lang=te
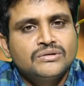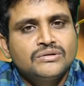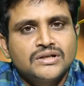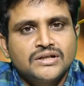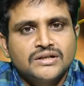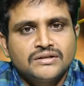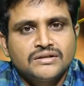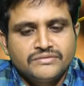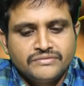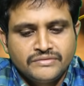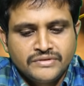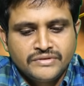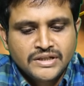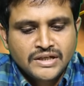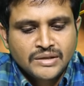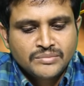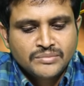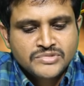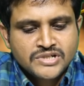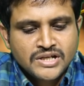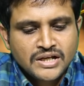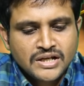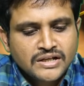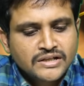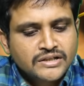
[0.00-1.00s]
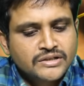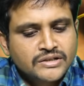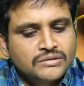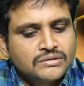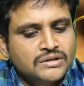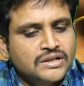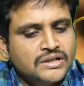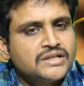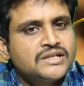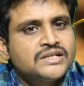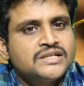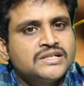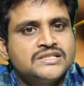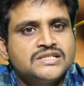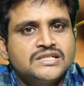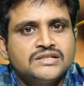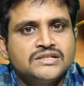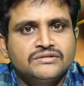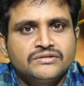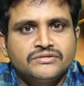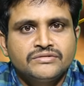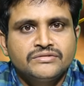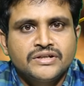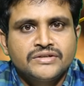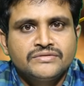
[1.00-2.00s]
కూడా ఈ అంశాలన్నీ కూడా ఈ
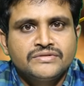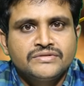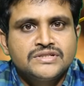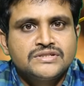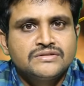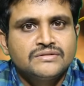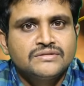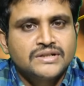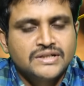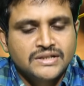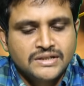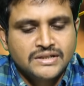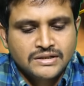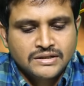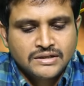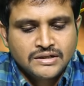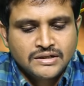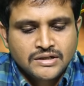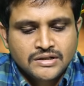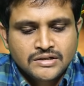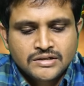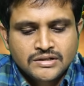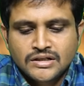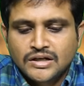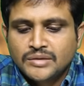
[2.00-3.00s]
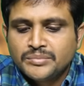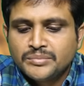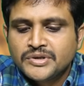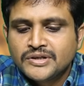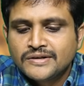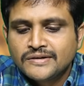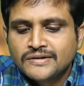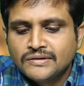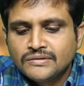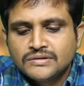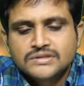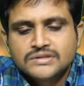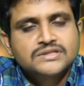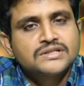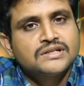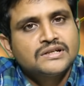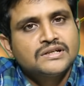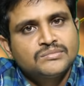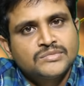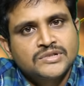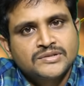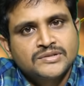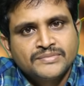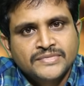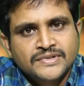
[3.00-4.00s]
జీవ వైవిధ్యం అనే టాపిక్లో వస్తాయి
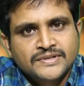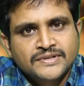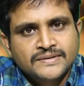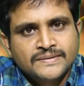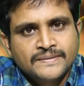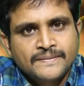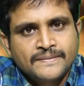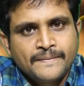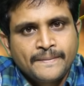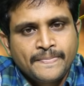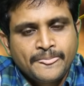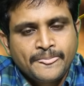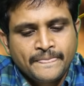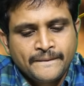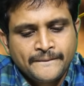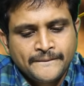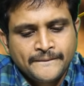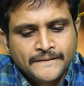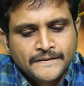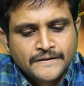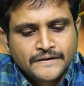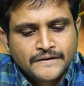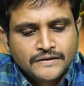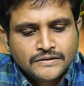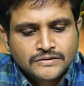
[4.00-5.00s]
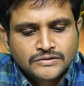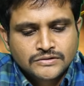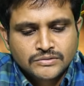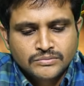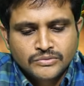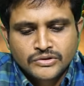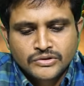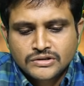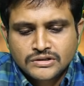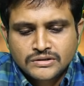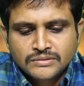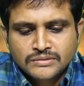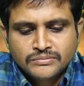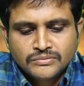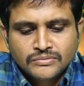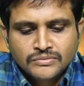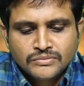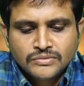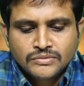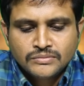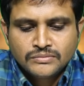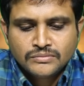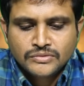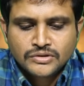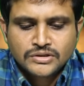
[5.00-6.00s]
అన్నమాట సో మొట్ట
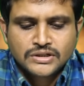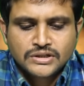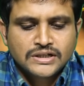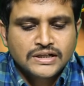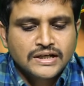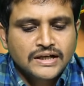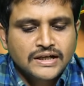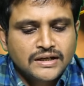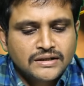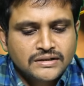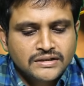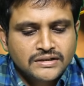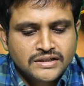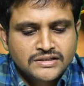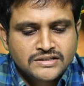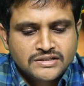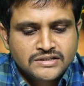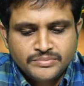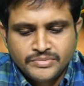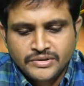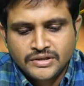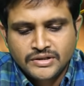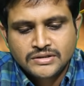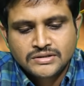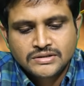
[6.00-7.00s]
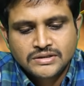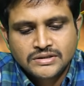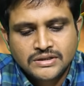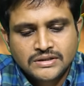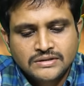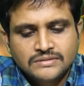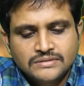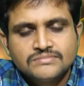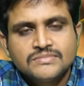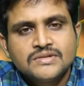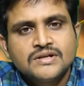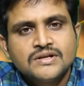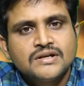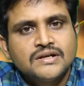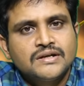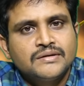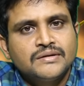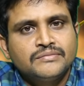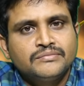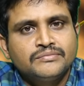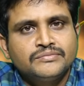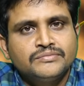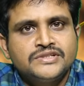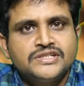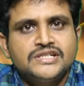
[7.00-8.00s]
మొదటగా నేను చెప్పినట్టుగా
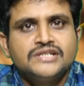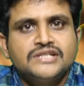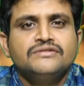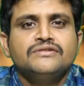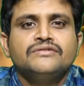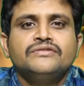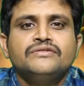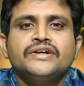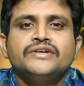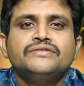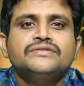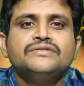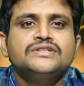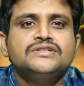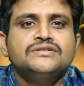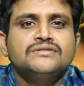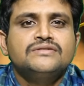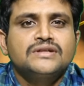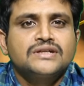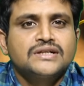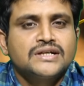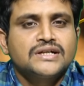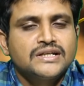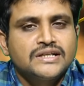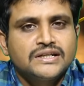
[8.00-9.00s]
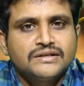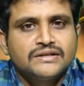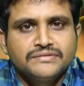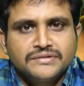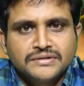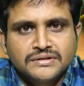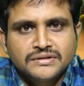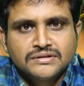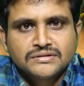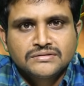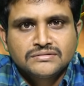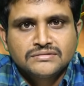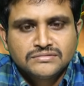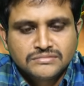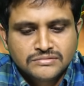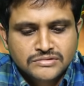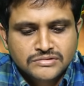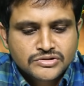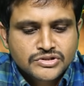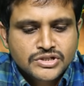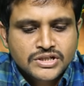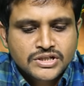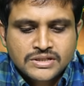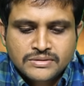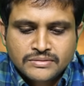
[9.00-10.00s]
జీవ వైవిధ్యం అనగానేమి
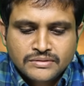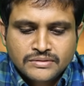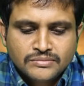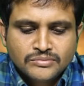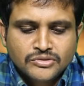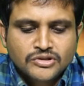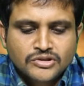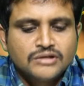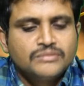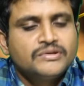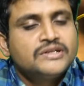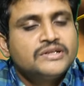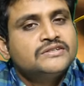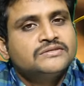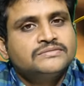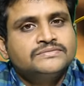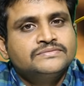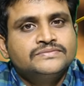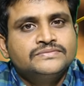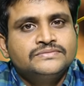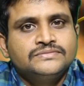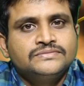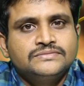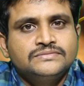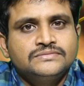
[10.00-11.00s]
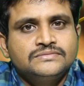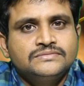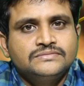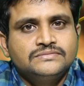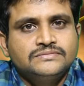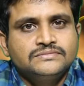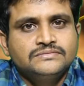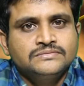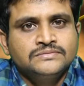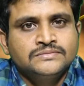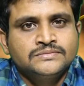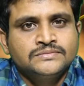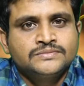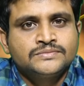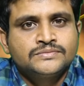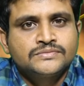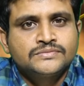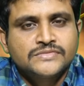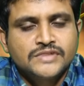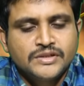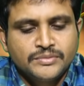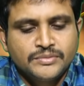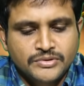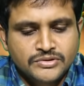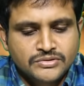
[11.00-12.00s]
నుంచి మొదలు పెడదాం
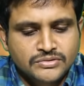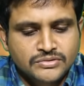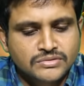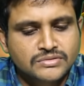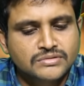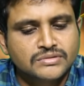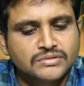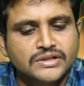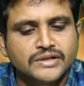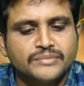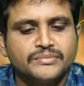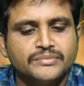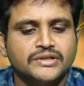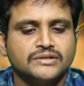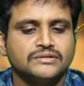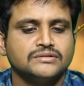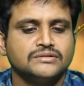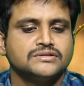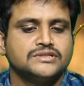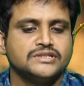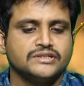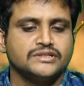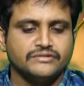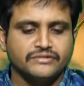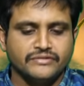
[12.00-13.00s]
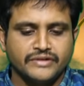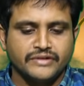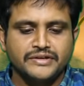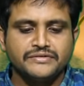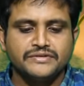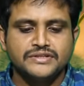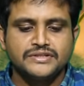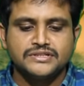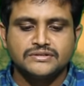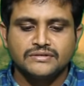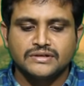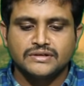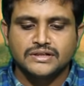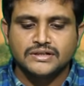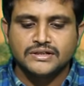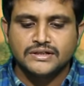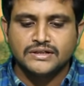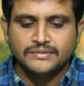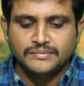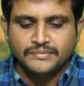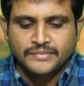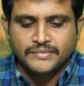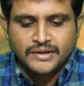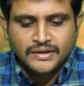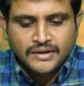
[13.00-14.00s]
ఇప్పుడు చూసుకుంటే మీకు జీవ వైవిధ్యం అనగా
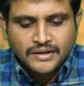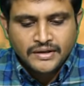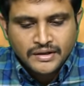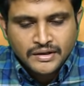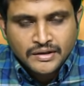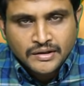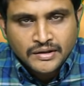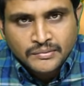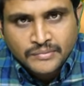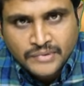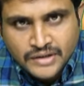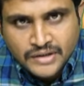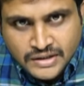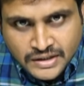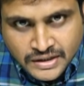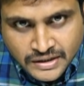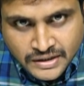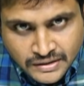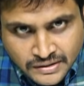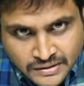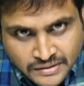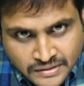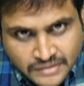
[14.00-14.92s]
మనకి